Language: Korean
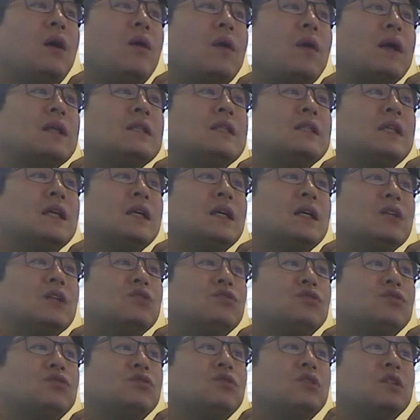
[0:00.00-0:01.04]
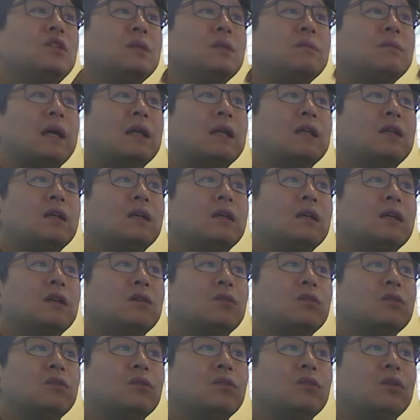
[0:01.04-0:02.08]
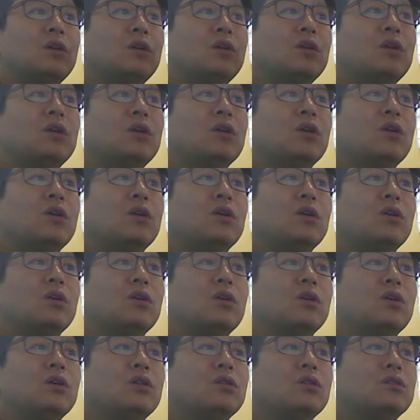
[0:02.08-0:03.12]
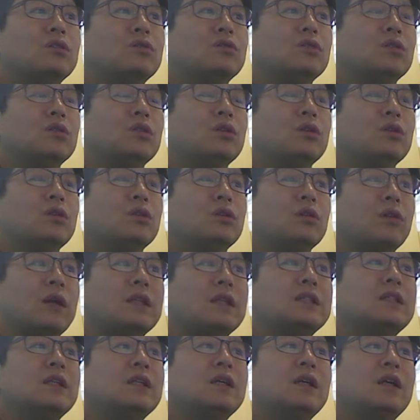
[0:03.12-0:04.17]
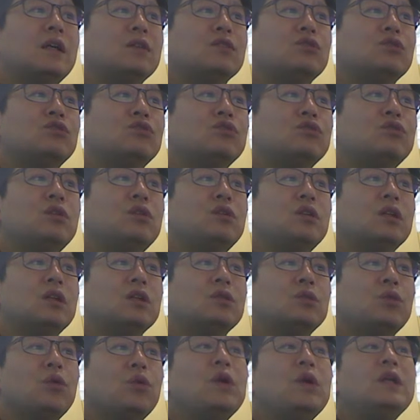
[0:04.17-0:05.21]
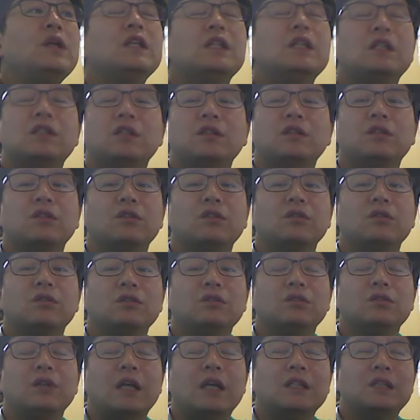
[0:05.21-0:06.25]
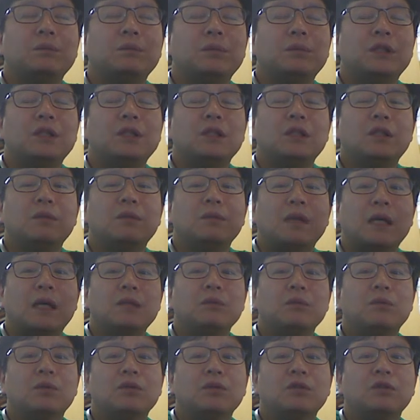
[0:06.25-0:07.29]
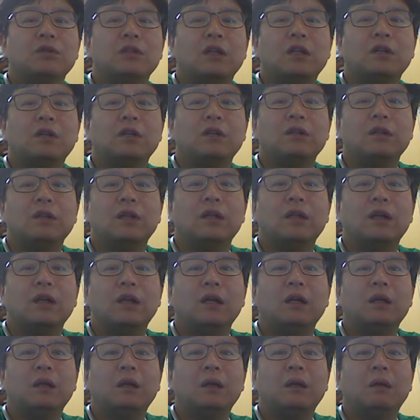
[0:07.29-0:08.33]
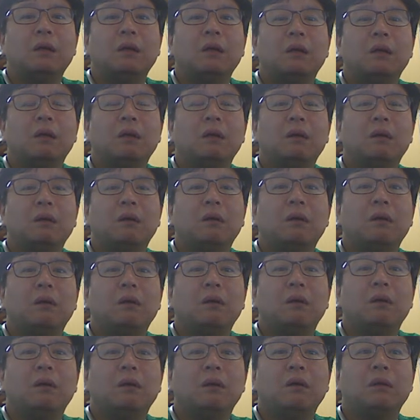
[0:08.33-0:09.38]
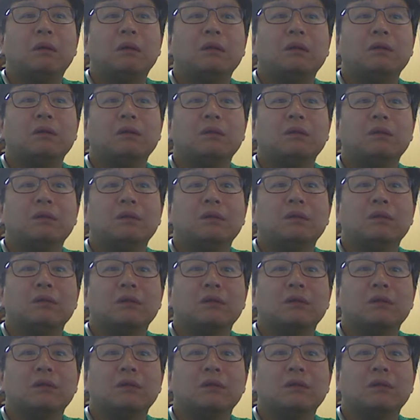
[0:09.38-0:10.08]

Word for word: 환자가 출혈이 많아갖고, 환자가 출혈에 소인이 있을 경우, 즉, 아스피린을 많이 먹는다거나, 어떤,